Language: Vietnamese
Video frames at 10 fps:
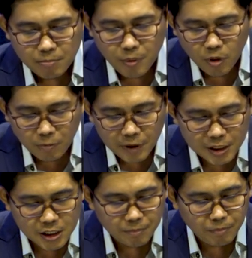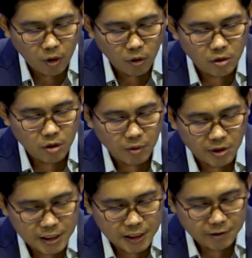Pruh vi chìa Paul rồi bó
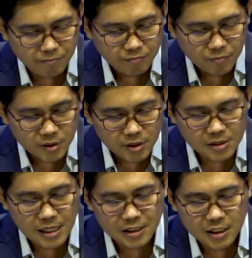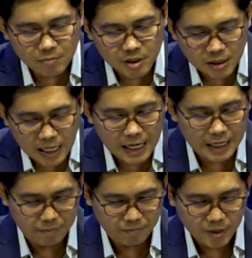dương. Chia sạch chiêm dương
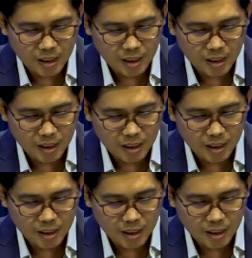đài.